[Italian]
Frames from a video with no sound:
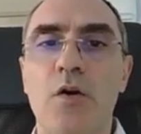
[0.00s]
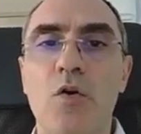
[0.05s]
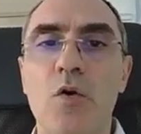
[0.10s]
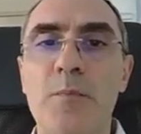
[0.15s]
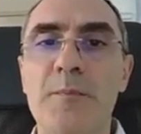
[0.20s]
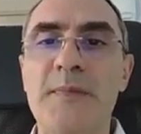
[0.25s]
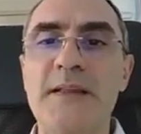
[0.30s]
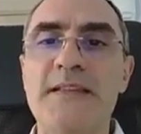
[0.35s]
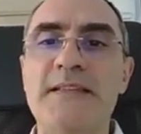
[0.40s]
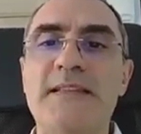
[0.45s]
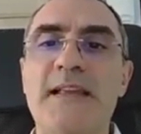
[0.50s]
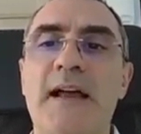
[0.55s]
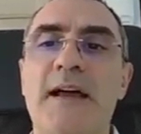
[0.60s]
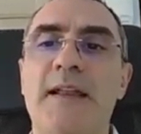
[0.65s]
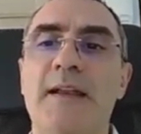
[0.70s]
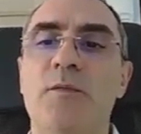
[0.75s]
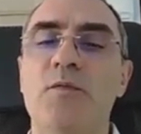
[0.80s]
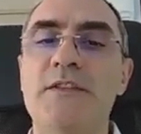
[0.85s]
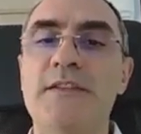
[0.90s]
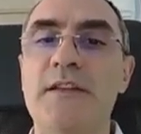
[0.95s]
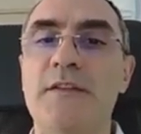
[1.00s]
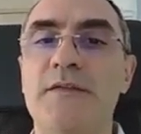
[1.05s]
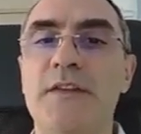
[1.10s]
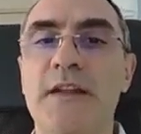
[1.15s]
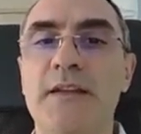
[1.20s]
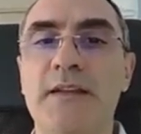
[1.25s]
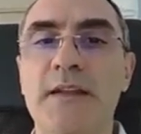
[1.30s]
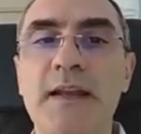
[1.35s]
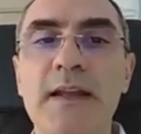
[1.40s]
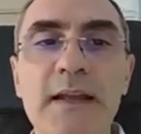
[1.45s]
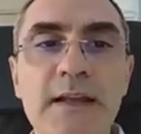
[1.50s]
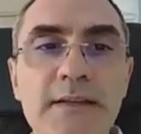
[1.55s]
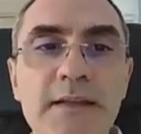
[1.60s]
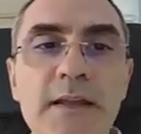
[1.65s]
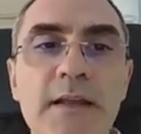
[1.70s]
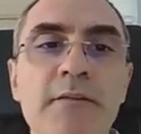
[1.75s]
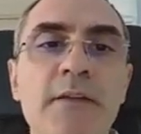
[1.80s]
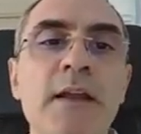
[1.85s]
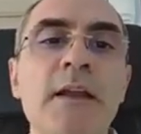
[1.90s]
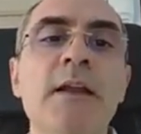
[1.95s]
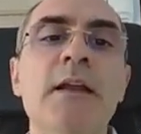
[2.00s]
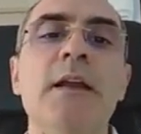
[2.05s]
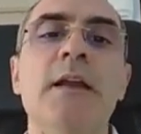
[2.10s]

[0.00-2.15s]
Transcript: compensare questi effetti negativi.